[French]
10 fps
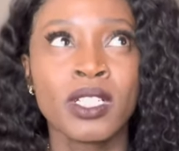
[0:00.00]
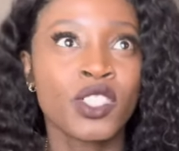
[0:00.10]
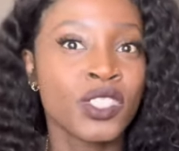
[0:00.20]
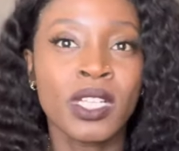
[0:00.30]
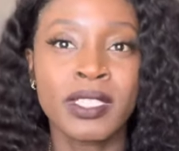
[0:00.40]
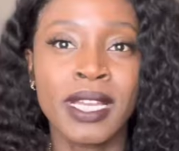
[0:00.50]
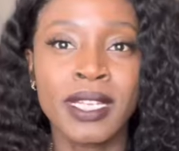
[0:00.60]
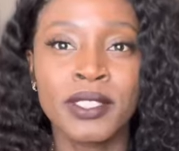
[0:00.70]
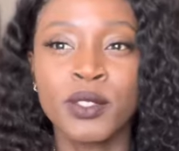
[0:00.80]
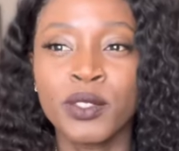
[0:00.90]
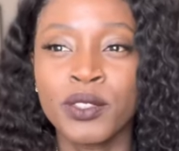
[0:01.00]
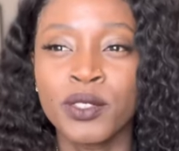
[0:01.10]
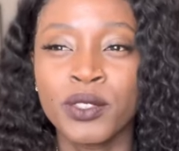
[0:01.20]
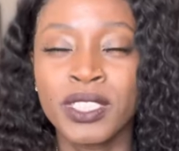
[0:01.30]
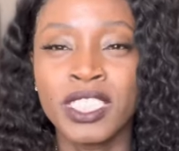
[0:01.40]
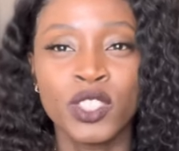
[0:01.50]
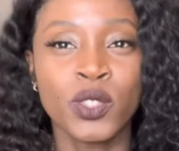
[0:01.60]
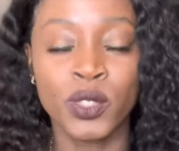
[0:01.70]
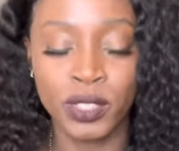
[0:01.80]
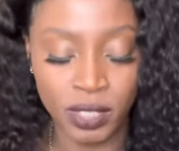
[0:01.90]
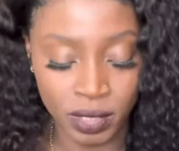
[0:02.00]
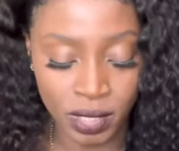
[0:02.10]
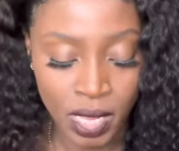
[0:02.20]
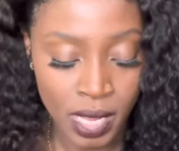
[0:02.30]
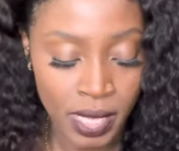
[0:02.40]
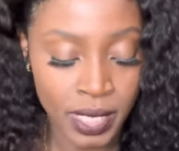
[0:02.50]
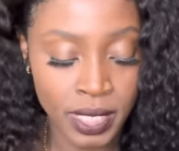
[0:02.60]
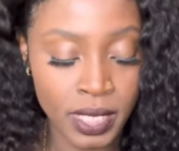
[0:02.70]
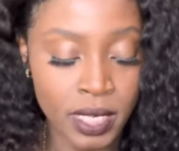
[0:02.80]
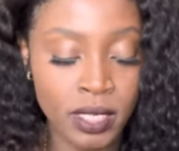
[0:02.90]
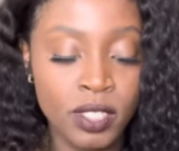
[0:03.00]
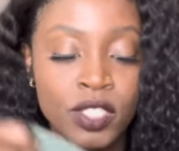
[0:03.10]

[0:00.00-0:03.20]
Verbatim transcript: chandail, de, t-shirt. Et euh,